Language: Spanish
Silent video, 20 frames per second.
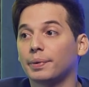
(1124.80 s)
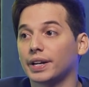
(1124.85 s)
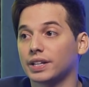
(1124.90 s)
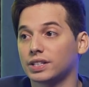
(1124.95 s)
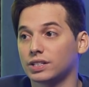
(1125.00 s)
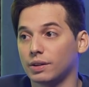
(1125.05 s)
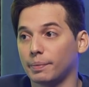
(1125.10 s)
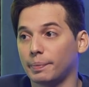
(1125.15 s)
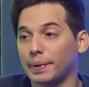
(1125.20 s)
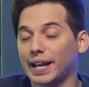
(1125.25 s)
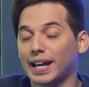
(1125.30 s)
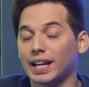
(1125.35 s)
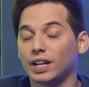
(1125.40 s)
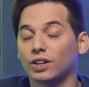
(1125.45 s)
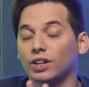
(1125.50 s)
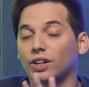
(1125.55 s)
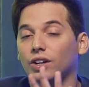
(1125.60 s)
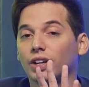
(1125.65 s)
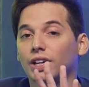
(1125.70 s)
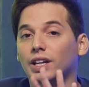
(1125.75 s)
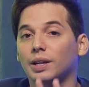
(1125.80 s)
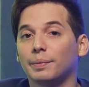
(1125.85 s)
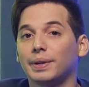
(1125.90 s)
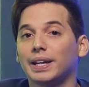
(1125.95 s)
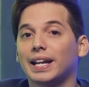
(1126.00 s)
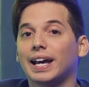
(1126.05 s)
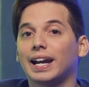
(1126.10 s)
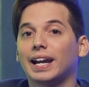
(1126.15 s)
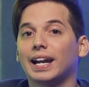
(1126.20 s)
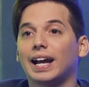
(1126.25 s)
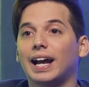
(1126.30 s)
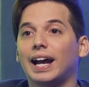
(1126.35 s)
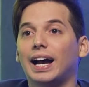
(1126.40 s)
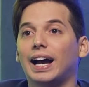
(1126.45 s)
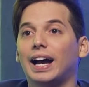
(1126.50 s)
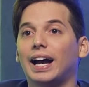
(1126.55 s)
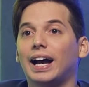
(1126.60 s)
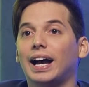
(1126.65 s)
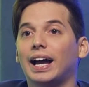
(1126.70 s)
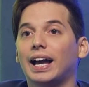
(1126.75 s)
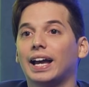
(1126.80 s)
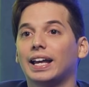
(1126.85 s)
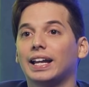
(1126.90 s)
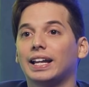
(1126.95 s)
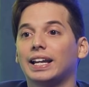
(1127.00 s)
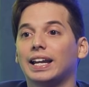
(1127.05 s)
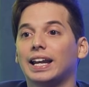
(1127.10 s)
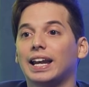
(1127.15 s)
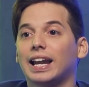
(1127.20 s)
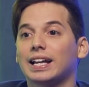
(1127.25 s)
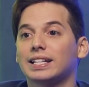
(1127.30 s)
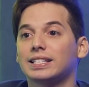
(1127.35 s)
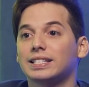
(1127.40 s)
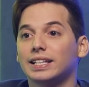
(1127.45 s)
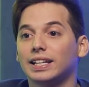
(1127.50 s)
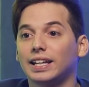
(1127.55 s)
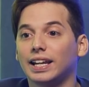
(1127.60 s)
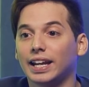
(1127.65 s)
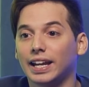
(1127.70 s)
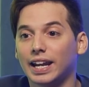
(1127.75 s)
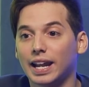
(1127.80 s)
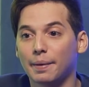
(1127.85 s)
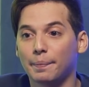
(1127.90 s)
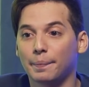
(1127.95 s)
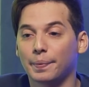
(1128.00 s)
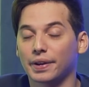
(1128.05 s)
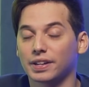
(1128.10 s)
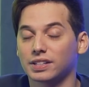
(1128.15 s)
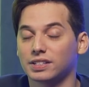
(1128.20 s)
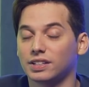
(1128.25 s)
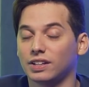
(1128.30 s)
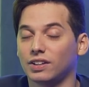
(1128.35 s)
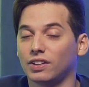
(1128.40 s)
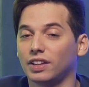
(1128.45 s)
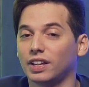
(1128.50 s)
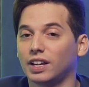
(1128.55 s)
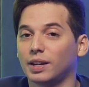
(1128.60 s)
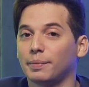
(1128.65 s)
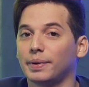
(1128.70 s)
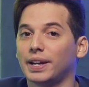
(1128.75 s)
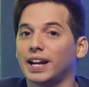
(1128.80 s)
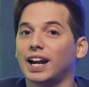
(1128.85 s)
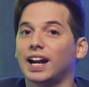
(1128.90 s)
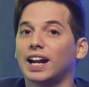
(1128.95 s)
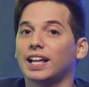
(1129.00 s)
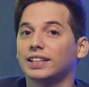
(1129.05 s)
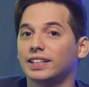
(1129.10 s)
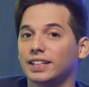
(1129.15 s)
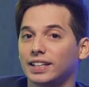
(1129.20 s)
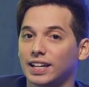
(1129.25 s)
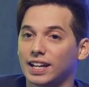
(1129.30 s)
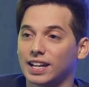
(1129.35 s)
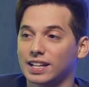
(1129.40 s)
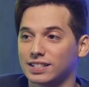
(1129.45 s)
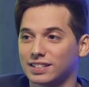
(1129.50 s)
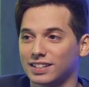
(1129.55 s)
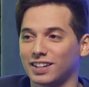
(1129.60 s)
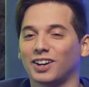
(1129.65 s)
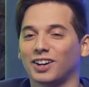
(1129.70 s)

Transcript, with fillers: por eso, para, no quiero discriminar a las chilenas, porque si no discrimina a las latinas.